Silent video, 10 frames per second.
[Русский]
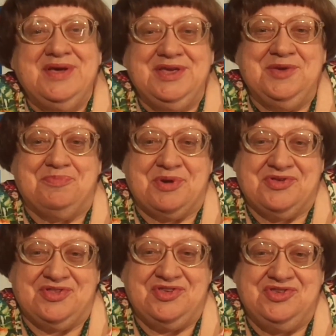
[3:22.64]
и
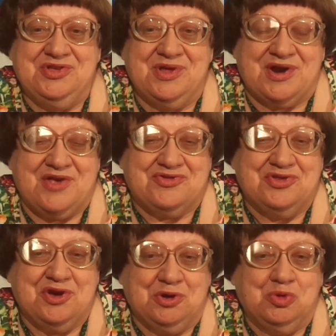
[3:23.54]
произносила
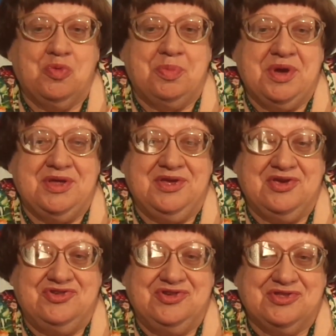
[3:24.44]
разные глупые
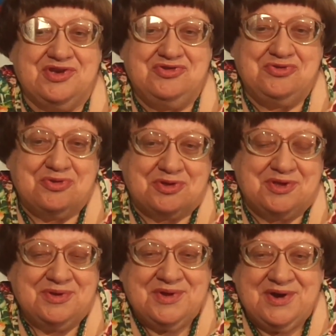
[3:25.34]
речи насчет
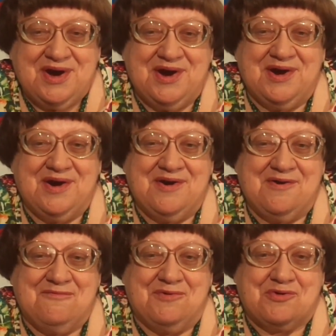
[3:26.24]

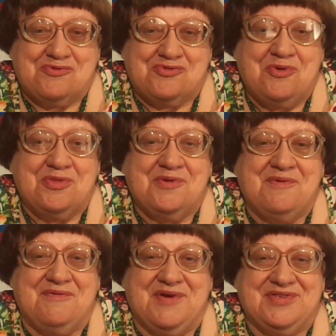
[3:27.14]
э,
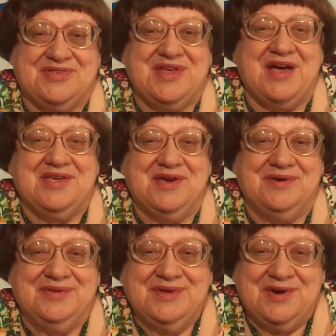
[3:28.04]
вооруженного восстания,